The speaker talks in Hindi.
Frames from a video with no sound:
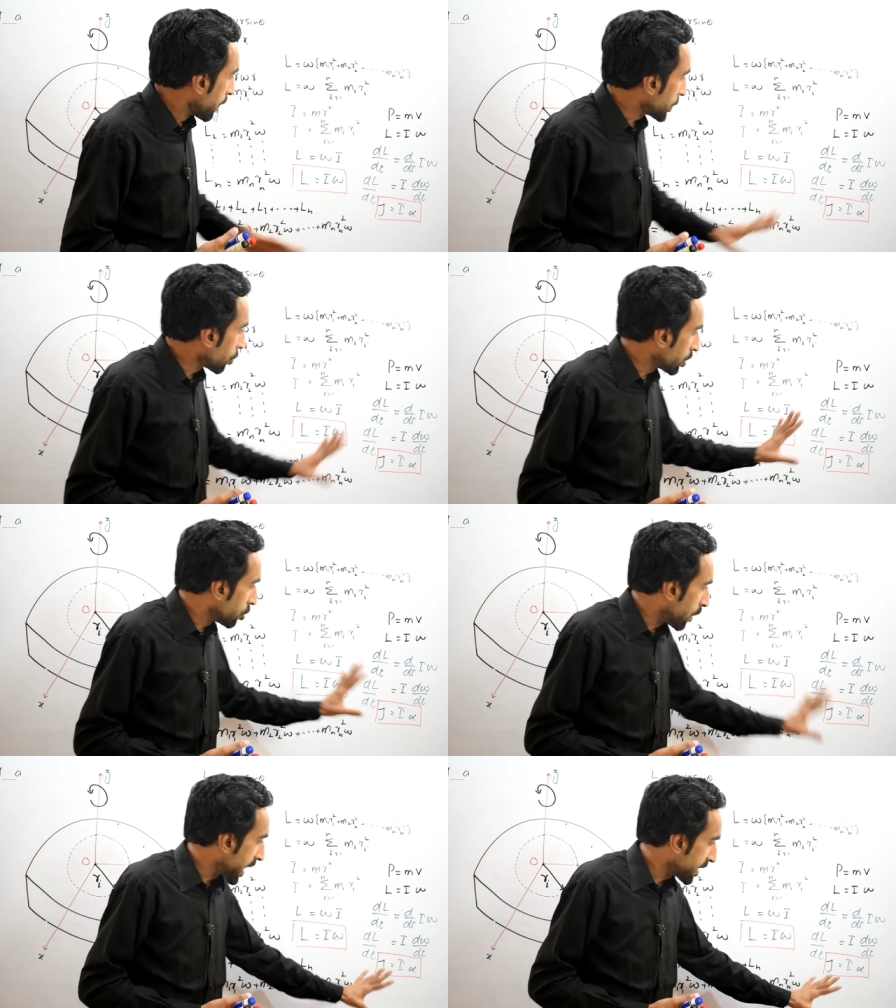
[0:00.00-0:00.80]
बच्चों
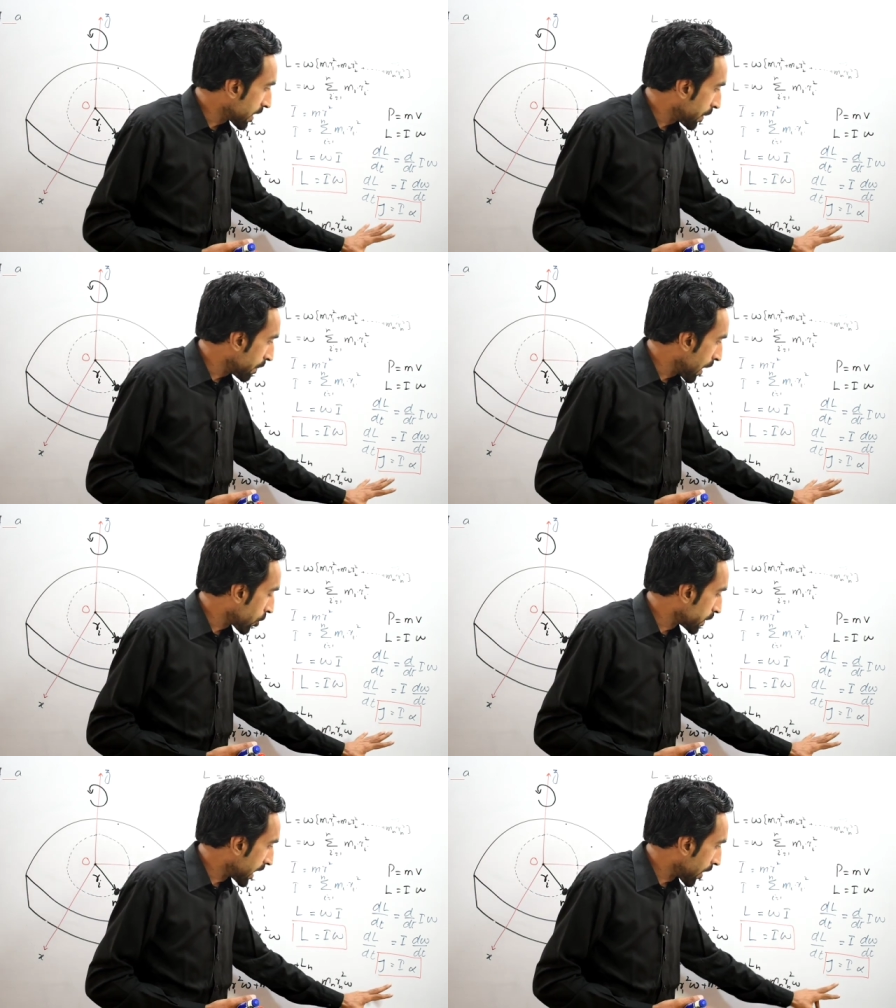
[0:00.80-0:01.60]
दोबारा से फिर मैं
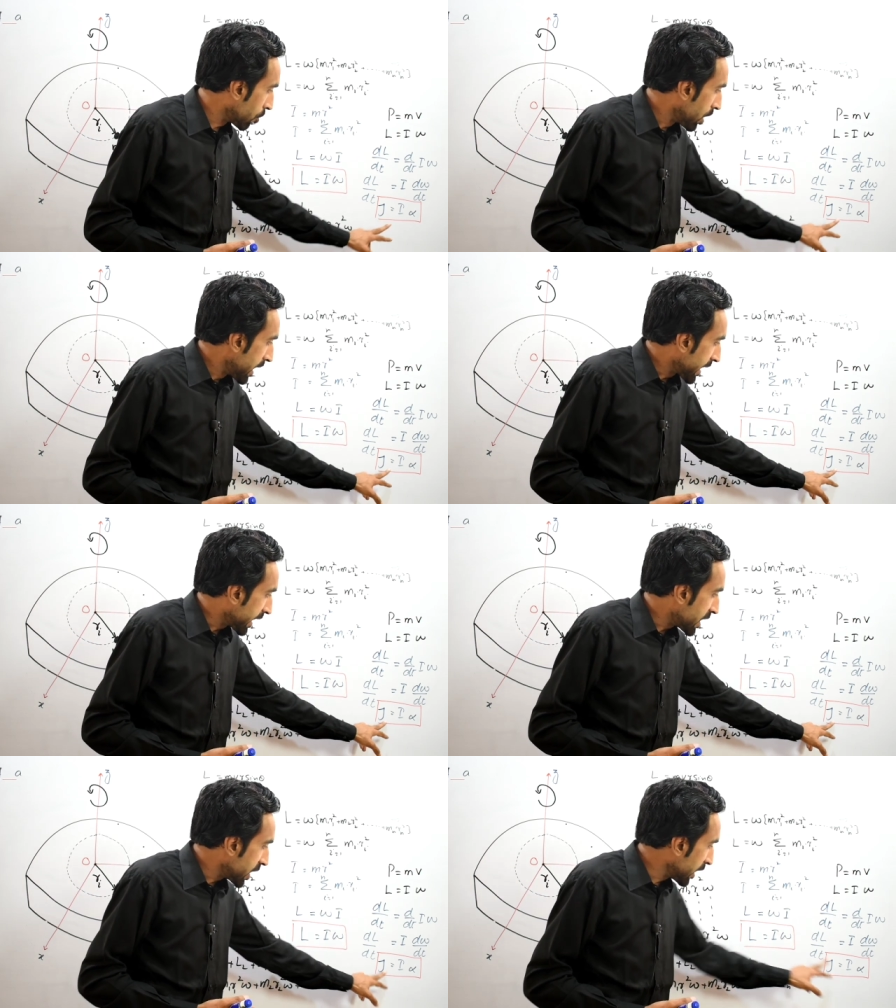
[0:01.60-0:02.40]
आपको बता रहा हूं
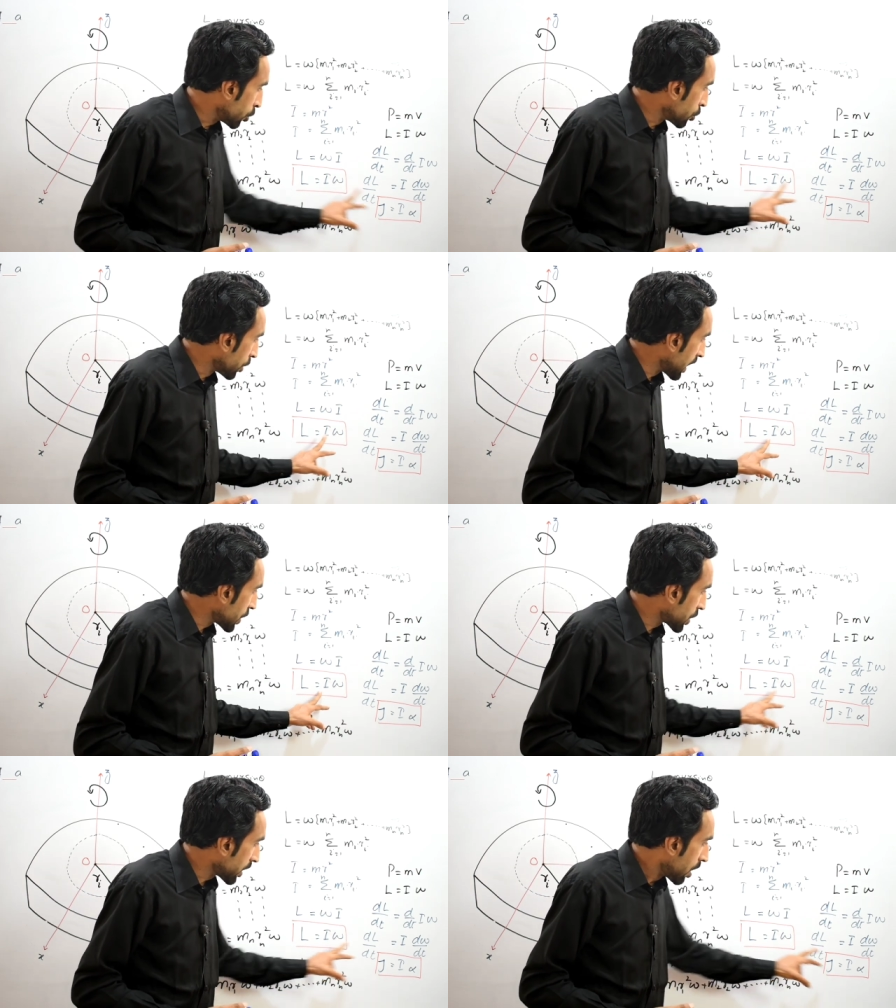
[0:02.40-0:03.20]
कि ये दोनों
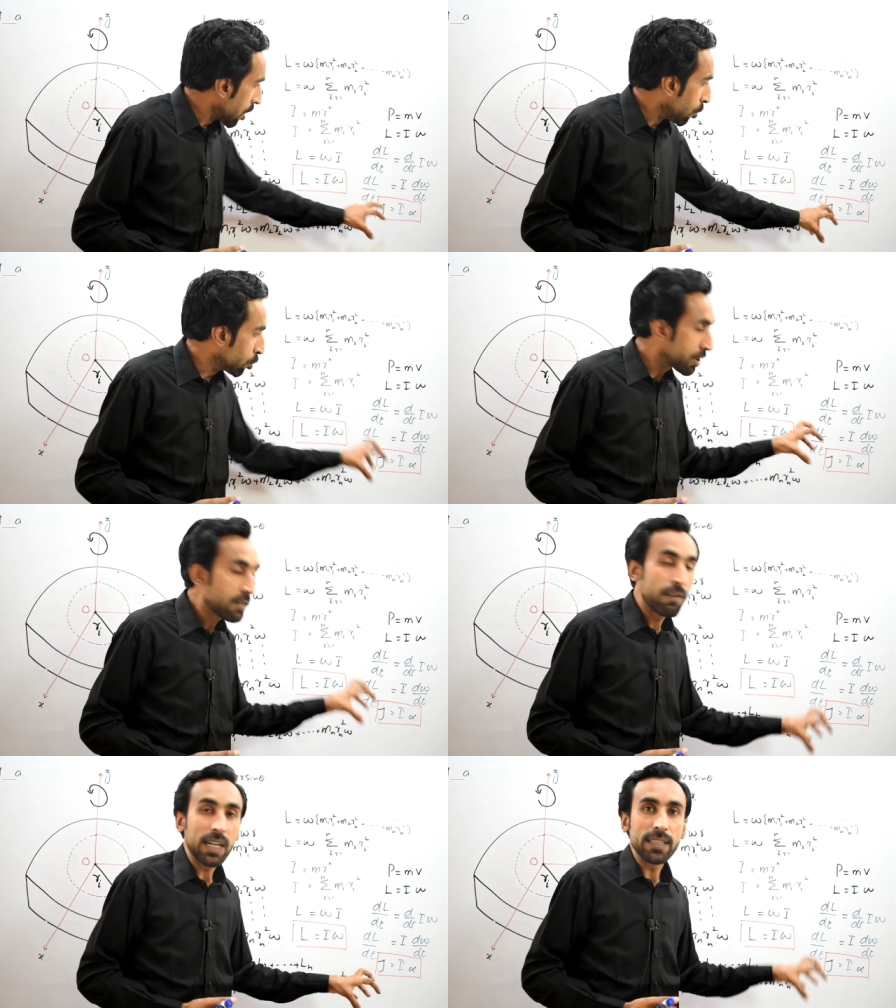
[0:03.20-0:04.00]
रिलेशन
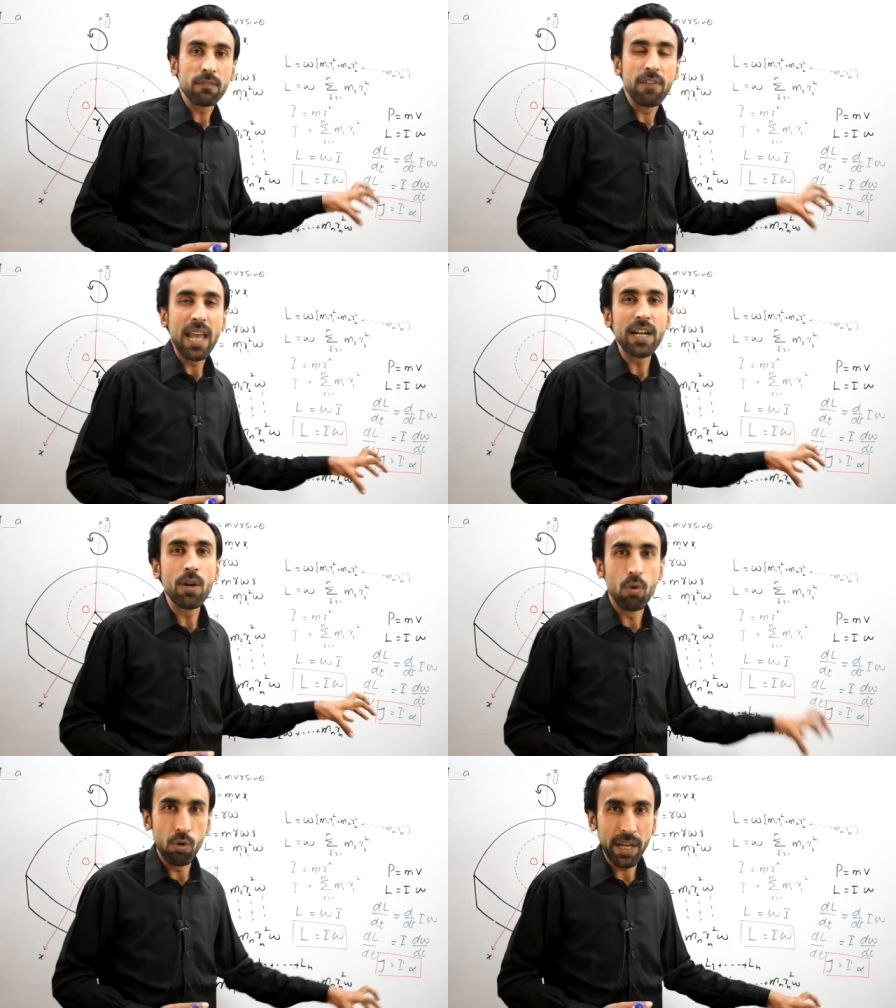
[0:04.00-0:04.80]
उस वक्त वैलिड
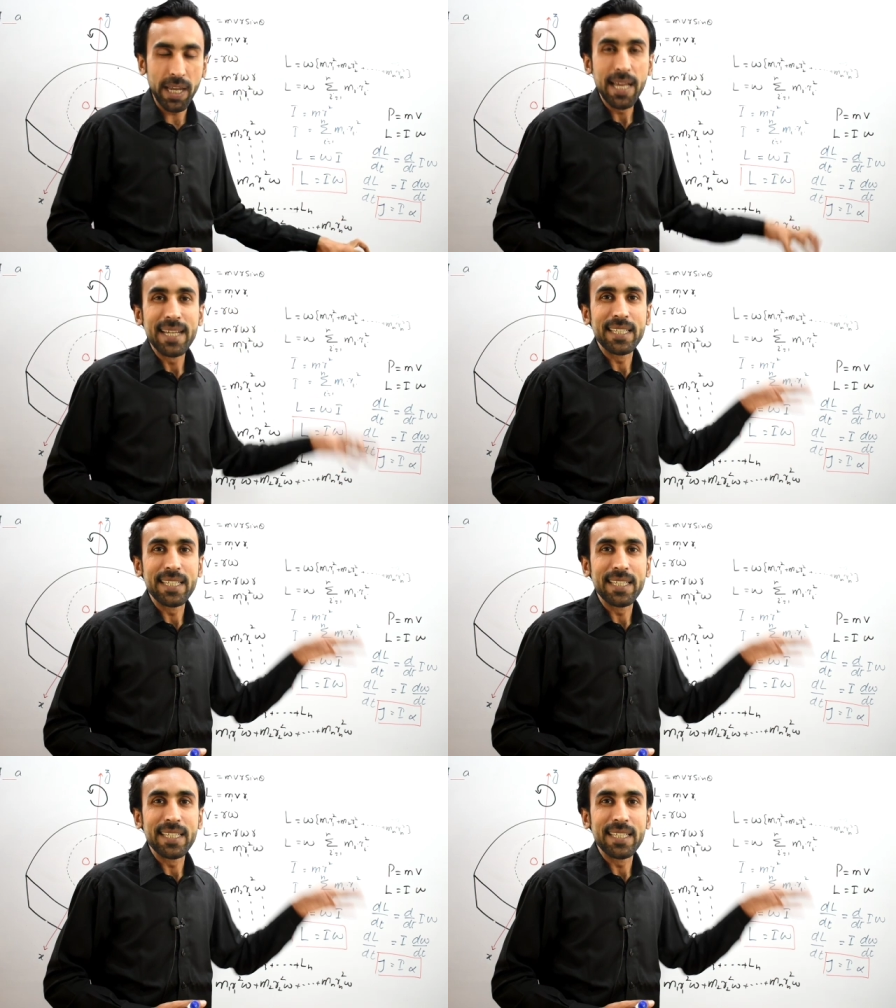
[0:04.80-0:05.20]
होंगे